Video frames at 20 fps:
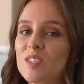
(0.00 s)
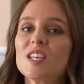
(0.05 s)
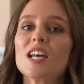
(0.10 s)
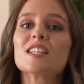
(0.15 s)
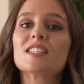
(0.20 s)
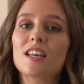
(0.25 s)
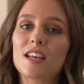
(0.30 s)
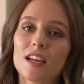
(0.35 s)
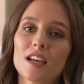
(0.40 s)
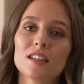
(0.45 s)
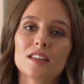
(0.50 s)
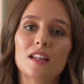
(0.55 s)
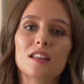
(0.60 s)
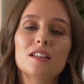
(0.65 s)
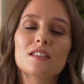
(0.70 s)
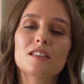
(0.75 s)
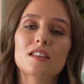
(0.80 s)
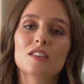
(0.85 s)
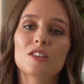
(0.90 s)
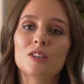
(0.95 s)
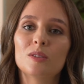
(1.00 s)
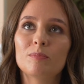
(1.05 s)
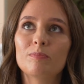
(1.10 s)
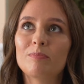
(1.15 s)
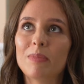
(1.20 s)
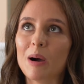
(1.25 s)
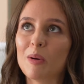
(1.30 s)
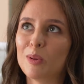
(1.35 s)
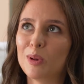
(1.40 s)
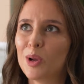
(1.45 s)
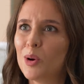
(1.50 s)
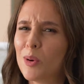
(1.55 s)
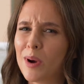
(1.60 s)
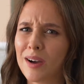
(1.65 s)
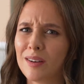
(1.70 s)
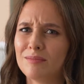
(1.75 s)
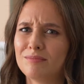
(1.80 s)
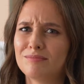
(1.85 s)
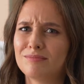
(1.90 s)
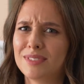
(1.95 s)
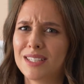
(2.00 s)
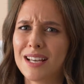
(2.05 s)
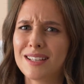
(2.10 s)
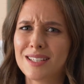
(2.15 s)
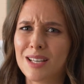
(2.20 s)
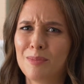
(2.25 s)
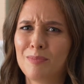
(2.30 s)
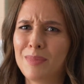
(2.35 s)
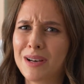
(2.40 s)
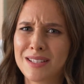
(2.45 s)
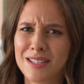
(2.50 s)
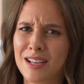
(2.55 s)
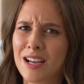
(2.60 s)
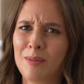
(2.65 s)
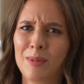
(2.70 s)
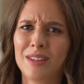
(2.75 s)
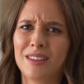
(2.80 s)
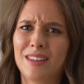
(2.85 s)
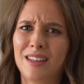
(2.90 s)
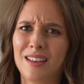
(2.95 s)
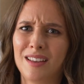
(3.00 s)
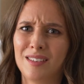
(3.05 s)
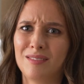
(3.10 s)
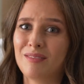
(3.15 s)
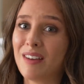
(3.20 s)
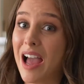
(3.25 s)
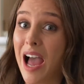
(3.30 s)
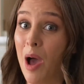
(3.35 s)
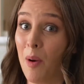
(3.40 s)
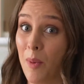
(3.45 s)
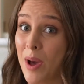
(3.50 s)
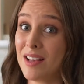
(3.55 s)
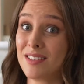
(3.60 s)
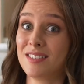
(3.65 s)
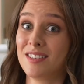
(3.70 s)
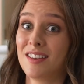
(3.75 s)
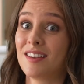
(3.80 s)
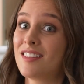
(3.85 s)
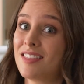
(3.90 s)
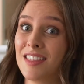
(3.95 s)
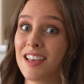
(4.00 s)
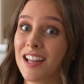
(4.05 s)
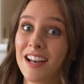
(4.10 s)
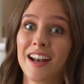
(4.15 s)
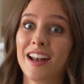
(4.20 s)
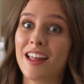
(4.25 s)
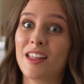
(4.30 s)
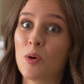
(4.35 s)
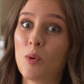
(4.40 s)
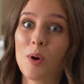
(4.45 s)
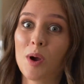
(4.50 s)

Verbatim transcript: Ya sé, están diciendo pavlova, se hace básicamente a base de claras de